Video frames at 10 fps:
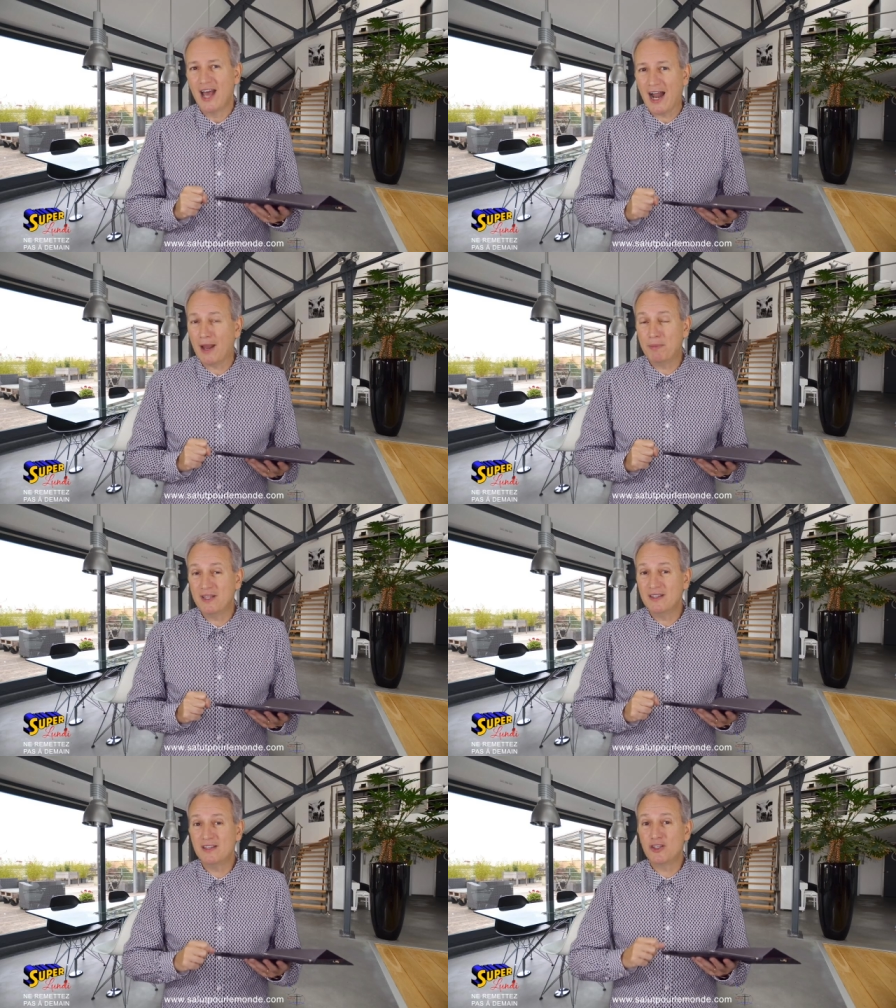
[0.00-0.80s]
à la
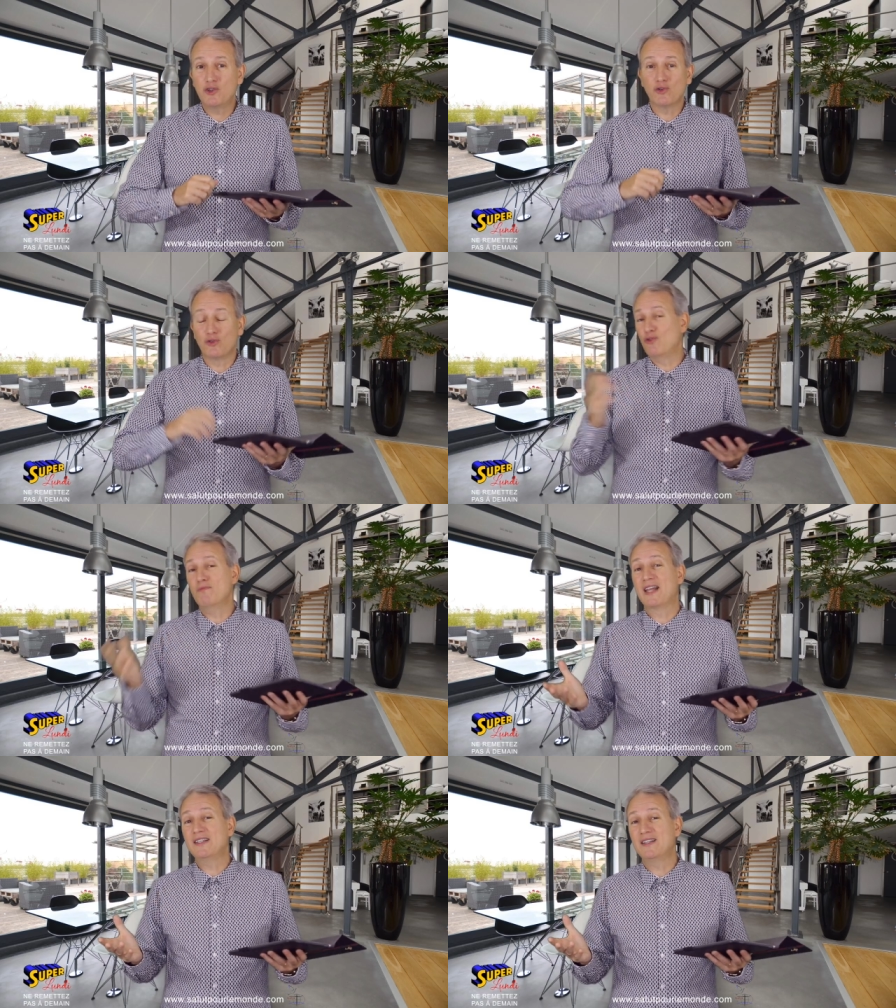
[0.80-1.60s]
bénédiction de
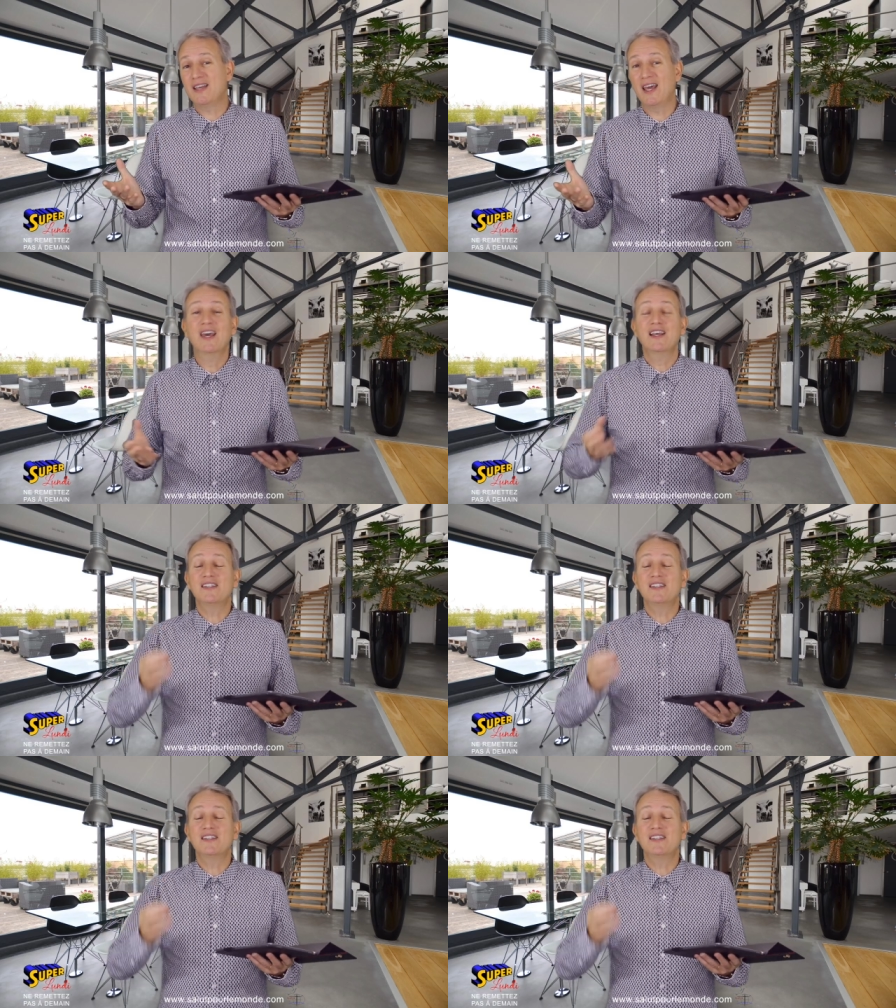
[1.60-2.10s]
l'humanité,